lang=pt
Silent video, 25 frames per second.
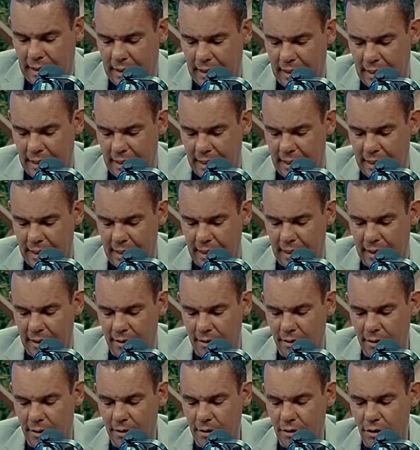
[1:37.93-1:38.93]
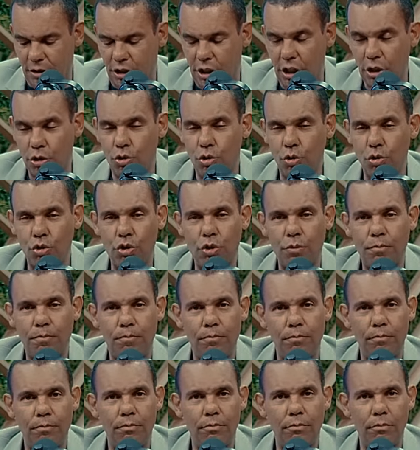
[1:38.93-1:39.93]
É, Jesus
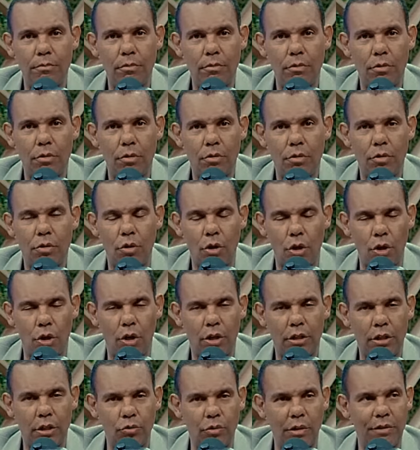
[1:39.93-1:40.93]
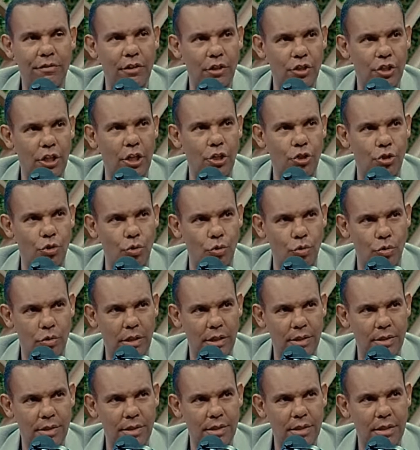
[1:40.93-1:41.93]
coloca no Evangelho de
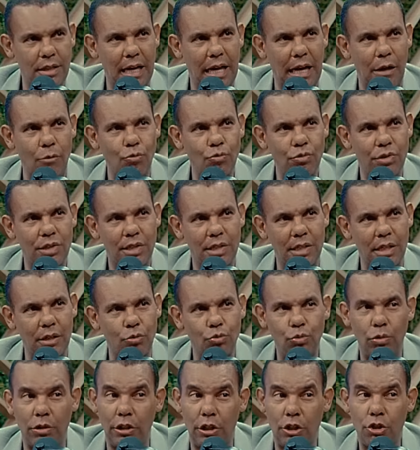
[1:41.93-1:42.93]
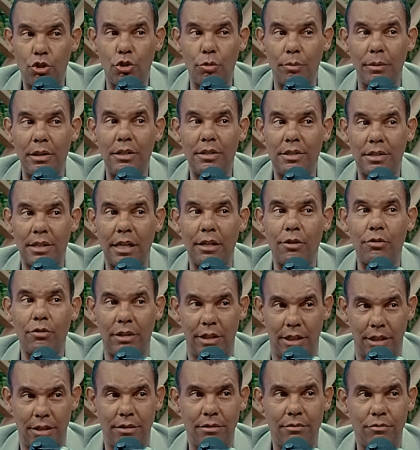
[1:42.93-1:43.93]
Lucas a unção no início do ministério dele.